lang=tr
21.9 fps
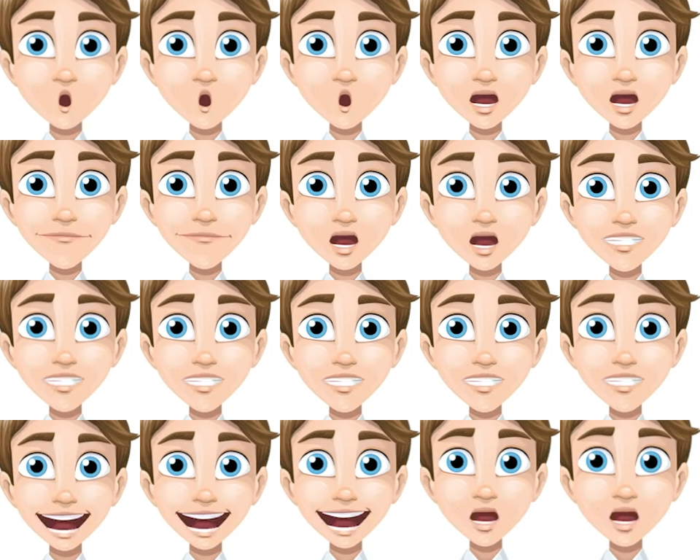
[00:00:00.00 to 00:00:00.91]
deplasman
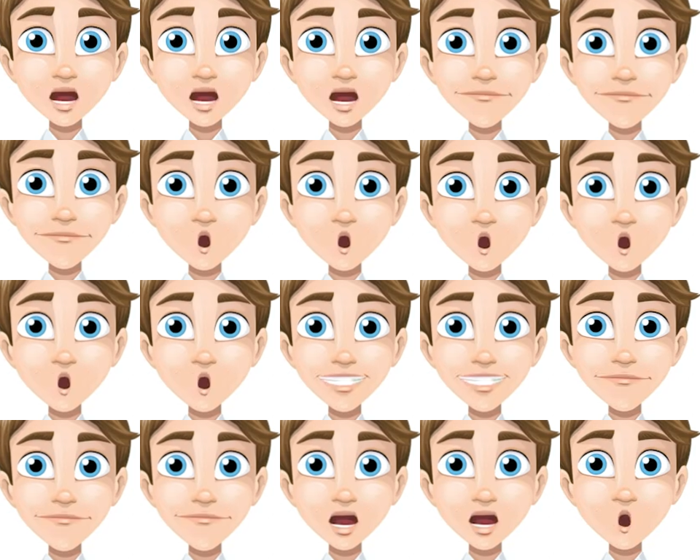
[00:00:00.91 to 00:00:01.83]
sabitlerini
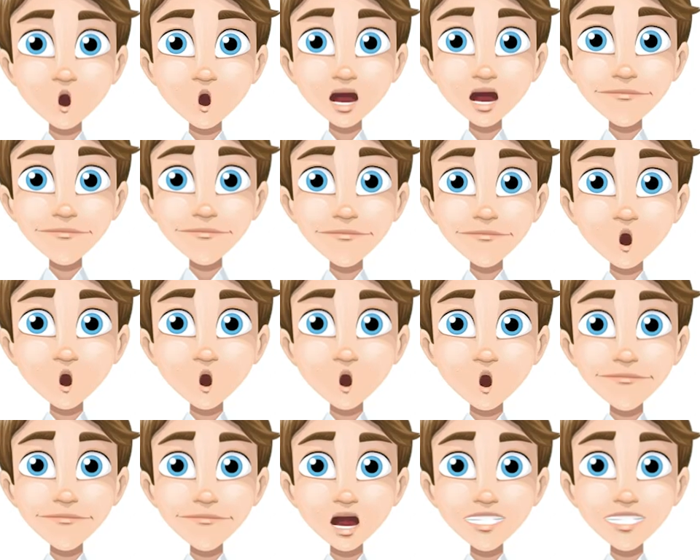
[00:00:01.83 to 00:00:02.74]
bulduğuma göre düğüm
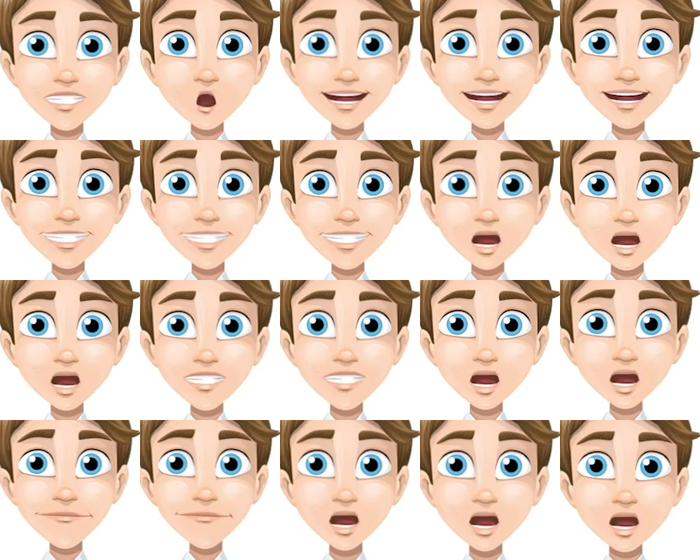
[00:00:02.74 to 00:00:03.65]
noktası üzerinde
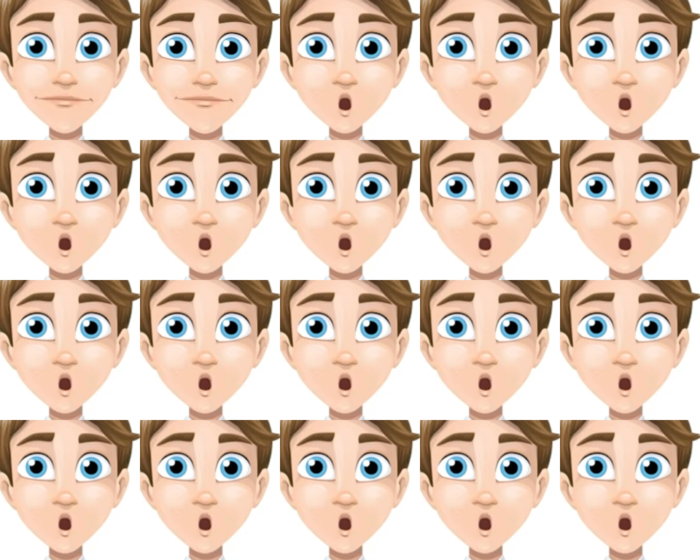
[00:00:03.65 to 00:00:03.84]
işlem yapmaya